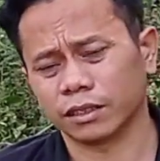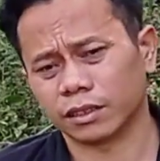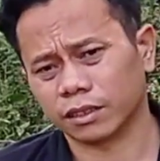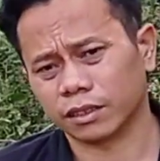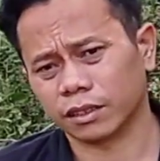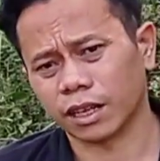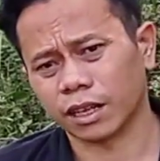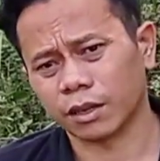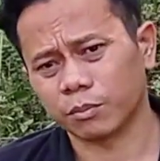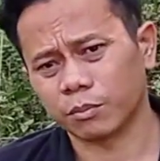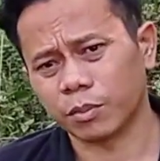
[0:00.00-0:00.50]

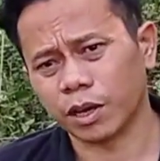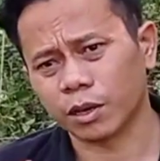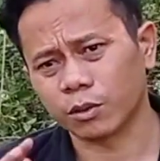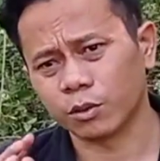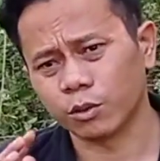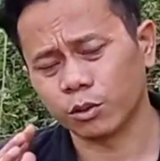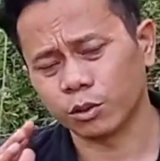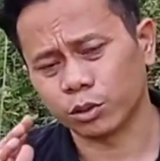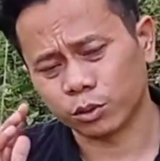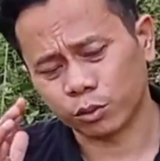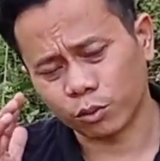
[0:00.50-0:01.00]
dan
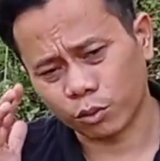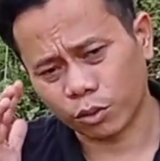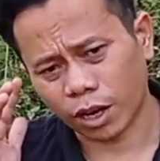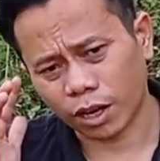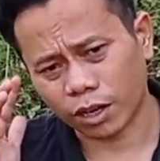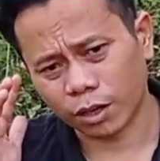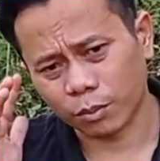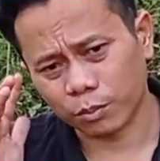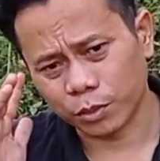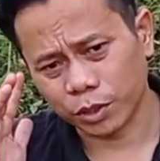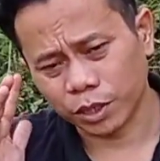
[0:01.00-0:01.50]
bagus
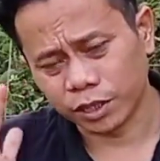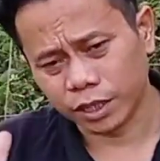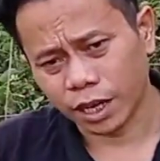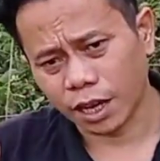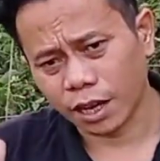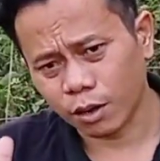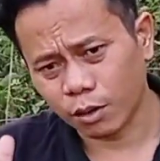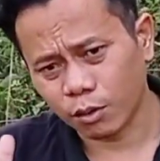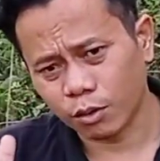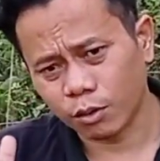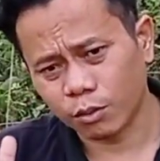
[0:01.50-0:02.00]
kurang
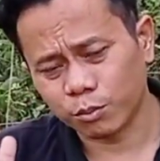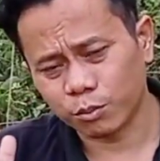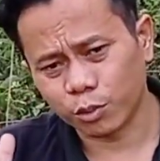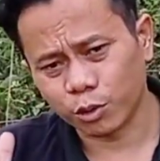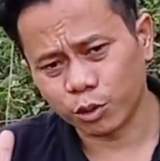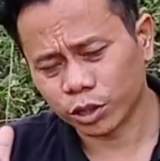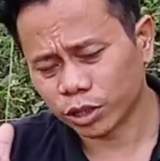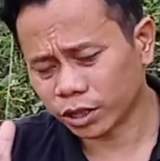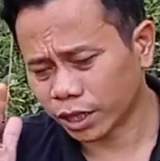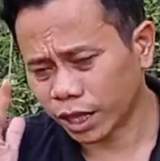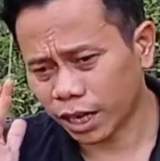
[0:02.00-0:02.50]
lebihnya Om
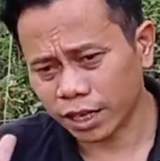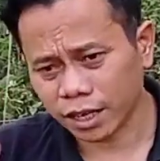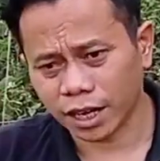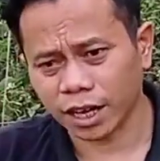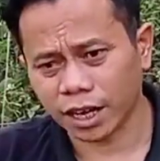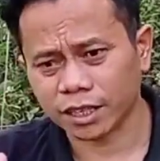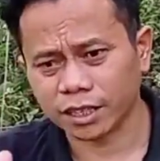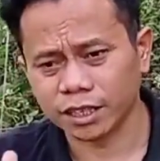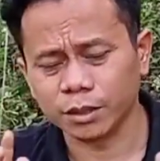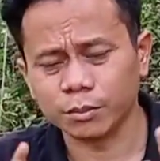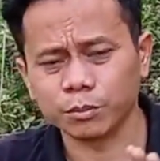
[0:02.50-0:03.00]
Bro sekali
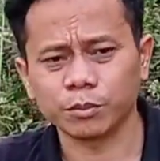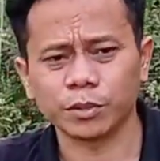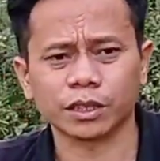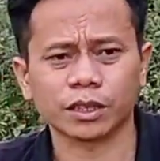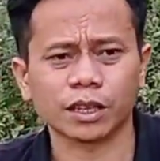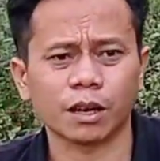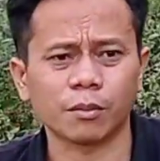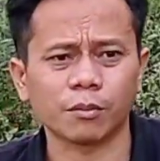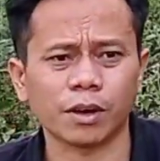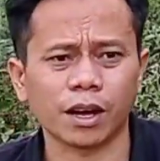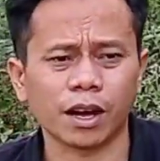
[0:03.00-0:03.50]
lagi
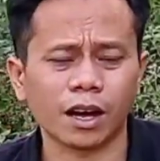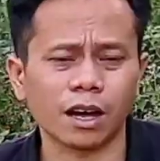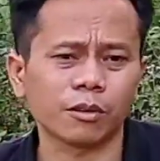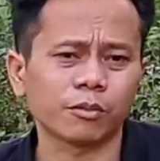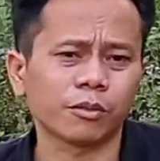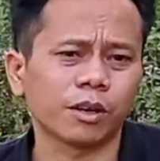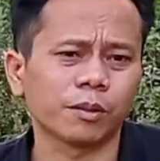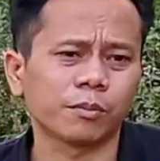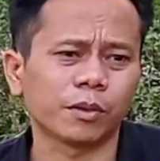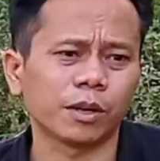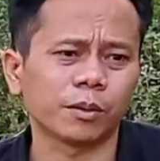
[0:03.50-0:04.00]
minta maaf
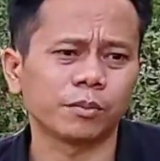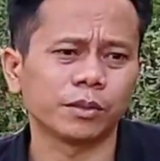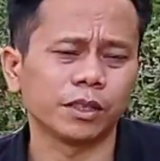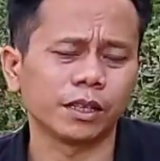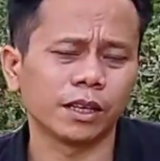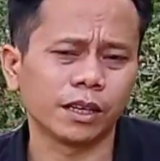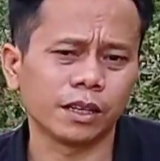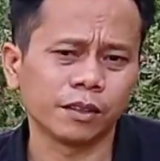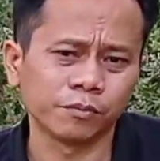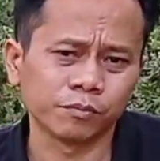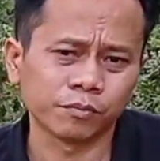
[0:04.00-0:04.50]

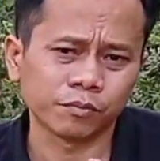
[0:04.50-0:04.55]
apabila